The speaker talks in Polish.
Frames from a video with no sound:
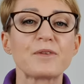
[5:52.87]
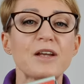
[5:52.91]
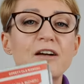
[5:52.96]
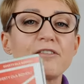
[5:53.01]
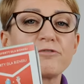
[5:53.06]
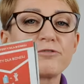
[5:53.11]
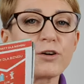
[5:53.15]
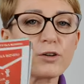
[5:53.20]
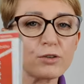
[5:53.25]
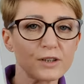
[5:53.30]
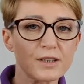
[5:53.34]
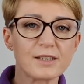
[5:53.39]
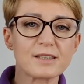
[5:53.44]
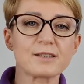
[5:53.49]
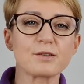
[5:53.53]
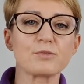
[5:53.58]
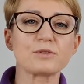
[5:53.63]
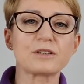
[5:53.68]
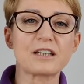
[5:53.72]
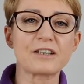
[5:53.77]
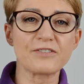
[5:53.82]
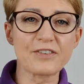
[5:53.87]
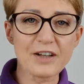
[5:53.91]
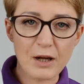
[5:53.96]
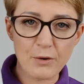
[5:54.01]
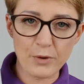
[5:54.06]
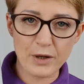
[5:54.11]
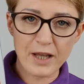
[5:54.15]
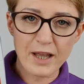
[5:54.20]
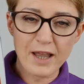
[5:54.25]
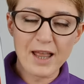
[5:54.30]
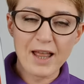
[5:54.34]
Wody są
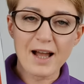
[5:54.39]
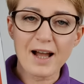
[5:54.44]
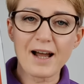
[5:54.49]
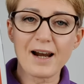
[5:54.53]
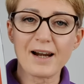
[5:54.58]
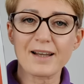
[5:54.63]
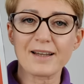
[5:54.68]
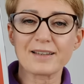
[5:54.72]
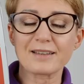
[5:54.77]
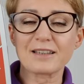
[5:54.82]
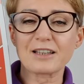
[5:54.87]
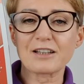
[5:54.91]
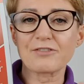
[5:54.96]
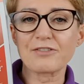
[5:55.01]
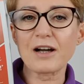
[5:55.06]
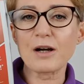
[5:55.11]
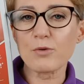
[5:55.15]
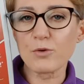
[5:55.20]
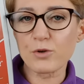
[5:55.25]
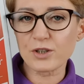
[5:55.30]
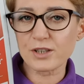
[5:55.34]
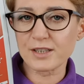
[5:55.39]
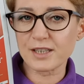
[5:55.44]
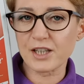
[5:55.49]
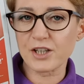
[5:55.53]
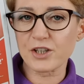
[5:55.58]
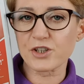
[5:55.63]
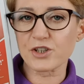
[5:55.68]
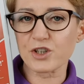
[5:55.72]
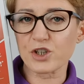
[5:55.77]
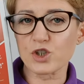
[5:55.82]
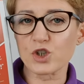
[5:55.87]
trwałe, ale trwałość
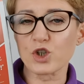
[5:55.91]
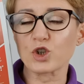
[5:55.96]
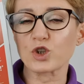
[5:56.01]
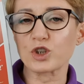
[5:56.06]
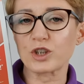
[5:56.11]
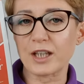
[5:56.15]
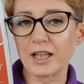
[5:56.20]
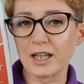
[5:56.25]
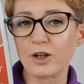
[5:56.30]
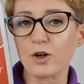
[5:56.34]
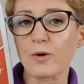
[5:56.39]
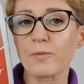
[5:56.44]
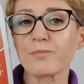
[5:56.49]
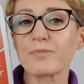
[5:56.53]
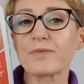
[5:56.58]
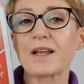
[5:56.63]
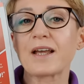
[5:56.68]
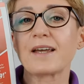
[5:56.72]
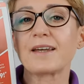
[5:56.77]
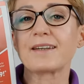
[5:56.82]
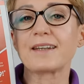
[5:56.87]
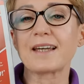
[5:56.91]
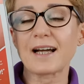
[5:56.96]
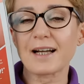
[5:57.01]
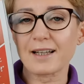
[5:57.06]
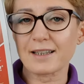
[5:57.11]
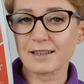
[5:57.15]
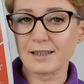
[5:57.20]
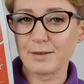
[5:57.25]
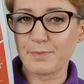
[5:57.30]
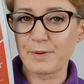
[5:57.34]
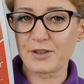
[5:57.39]
zależy też od tego,
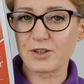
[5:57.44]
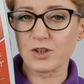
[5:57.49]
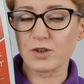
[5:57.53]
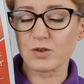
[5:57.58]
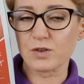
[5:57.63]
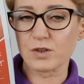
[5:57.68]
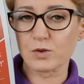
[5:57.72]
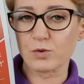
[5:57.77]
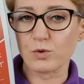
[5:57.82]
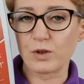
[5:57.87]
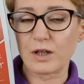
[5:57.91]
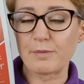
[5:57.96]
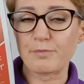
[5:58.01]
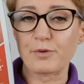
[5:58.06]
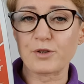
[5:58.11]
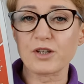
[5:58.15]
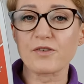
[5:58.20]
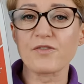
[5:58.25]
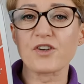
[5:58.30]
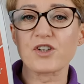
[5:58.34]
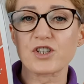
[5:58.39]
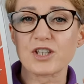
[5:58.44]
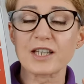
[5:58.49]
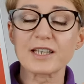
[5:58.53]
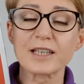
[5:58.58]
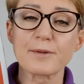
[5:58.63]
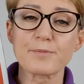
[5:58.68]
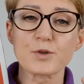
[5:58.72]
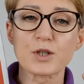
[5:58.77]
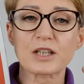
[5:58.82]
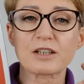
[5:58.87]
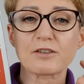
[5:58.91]
jak dbać o skórę, ponieważ ja
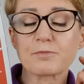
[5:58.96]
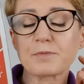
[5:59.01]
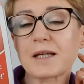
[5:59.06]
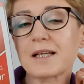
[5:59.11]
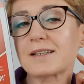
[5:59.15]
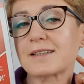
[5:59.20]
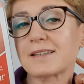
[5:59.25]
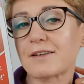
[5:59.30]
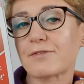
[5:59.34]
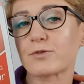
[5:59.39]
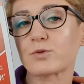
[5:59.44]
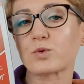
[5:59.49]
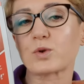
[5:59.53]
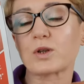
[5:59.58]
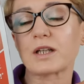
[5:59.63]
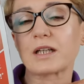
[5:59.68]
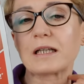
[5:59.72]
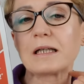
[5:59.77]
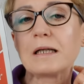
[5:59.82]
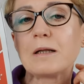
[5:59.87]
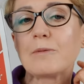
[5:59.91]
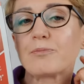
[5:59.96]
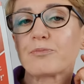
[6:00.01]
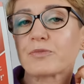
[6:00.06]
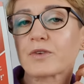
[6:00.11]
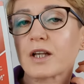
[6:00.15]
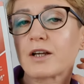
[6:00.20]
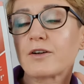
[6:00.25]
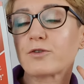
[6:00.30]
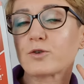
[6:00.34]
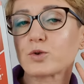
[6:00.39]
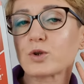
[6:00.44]
na przykład w miejscach, w których,
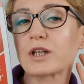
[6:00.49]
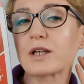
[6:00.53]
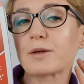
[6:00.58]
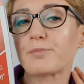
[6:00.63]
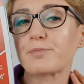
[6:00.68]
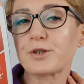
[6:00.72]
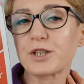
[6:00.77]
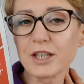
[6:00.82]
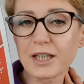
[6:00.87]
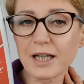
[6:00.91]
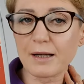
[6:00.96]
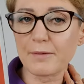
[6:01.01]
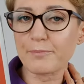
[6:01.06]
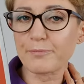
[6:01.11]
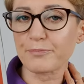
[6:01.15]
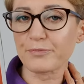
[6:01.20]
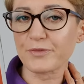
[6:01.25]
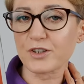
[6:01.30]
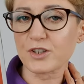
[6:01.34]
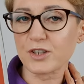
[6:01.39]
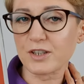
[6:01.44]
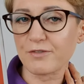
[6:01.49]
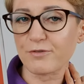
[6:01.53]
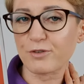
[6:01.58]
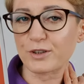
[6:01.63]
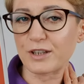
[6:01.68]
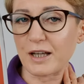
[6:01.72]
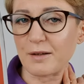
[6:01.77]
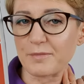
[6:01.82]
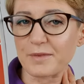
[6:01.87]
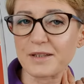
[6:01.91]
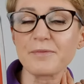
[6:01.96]
w których psikam się
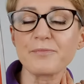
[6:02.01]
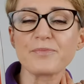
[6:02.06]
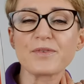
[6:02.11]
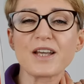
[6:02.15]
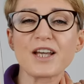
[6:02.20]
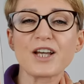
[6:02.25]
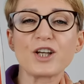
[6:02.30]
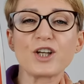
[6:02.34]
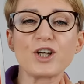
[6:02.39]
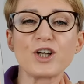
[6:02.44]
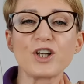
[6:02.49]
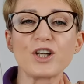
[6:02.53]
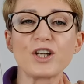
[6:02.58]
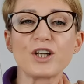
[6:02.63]
wodami, yy,